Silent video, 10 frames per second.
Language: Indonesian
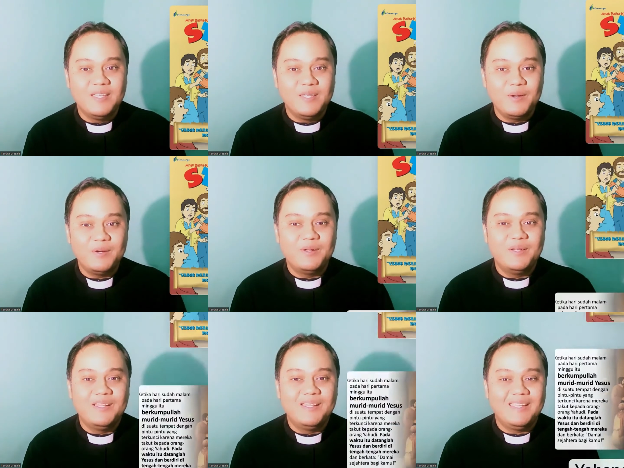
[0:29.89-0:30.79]
Yuk,
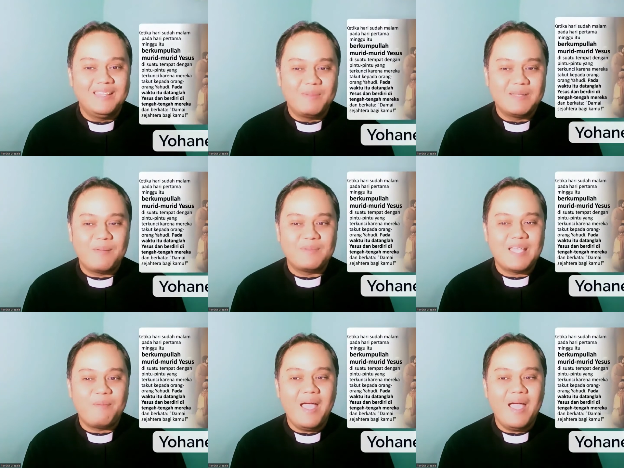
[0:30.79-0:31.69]
kita
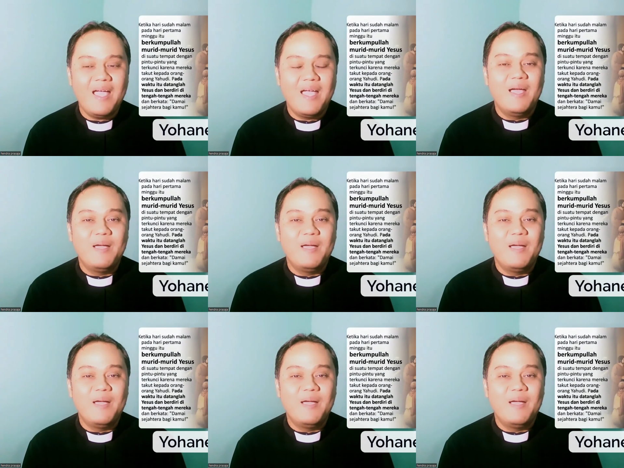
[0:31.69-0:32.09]
bersama-sama